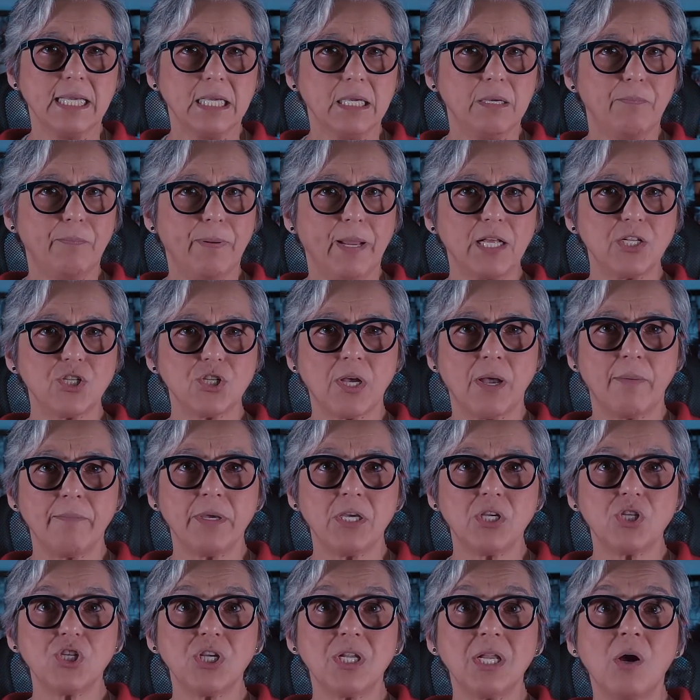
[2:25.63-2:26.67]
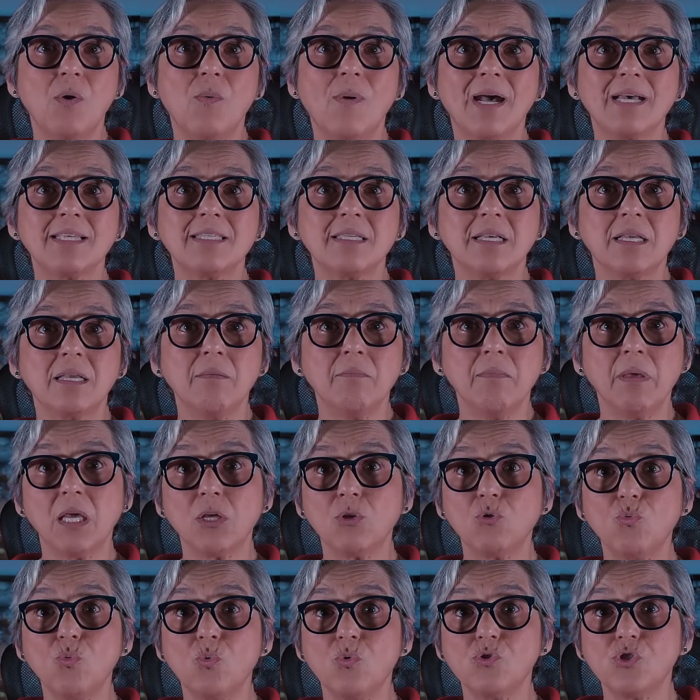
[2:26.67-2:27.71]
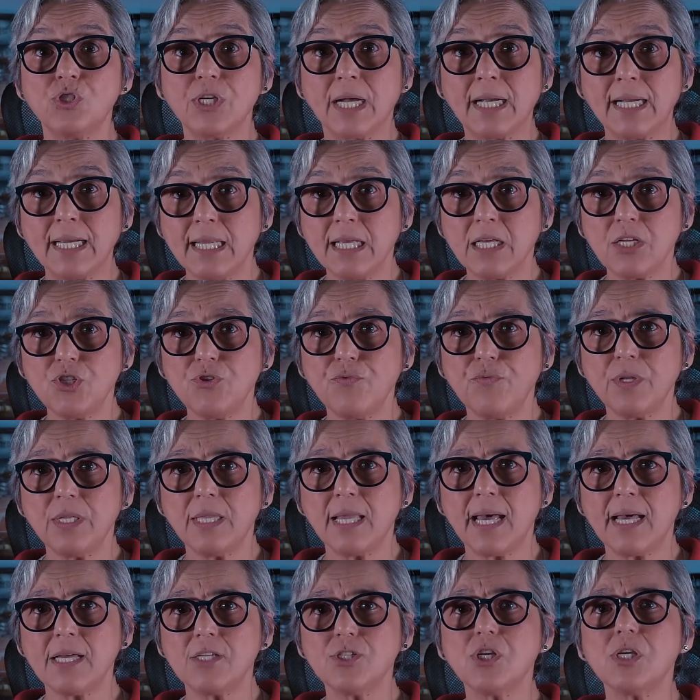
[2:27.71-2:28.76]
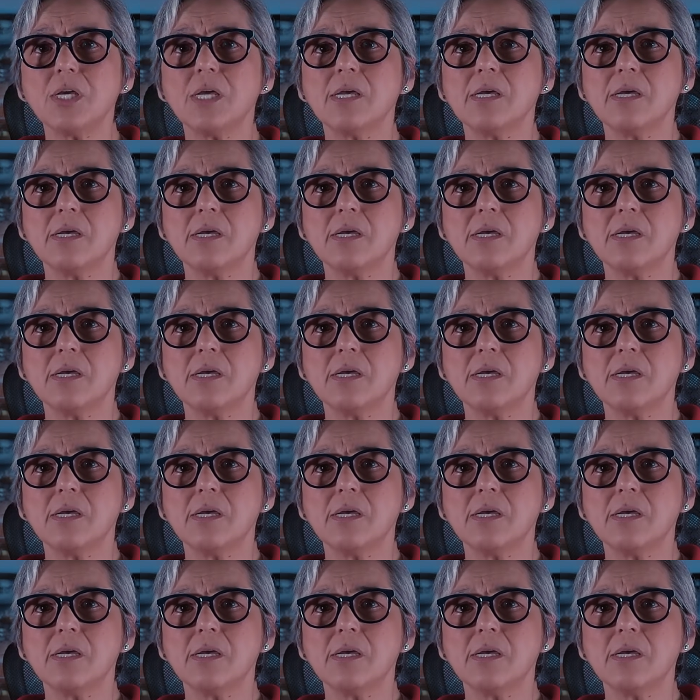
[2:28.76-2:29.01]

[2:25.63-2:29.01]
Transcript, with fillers: E praticamente não há segmento onde a criatividade